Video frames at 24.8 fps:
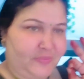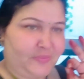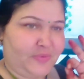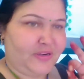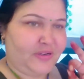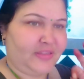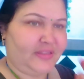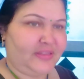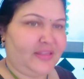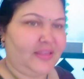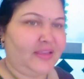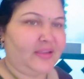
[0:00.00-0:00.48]
बन
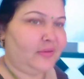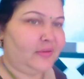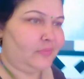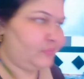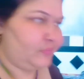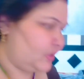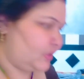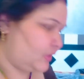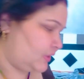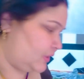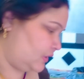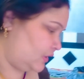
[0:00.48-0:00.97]
रही थी एक
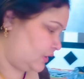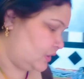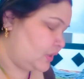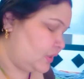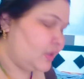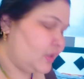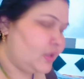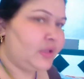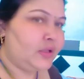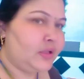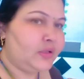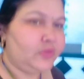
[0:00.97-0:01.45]
नंबर की
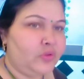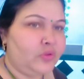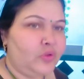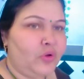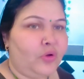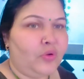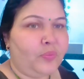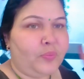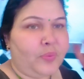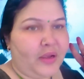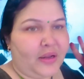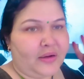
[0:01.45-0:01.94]

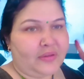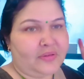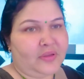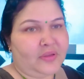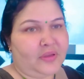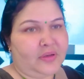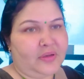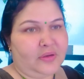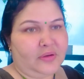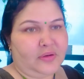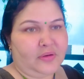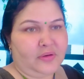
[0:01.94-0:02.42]
दो
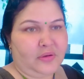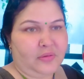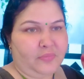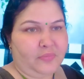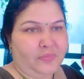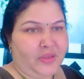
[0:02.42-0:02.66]
पार्सल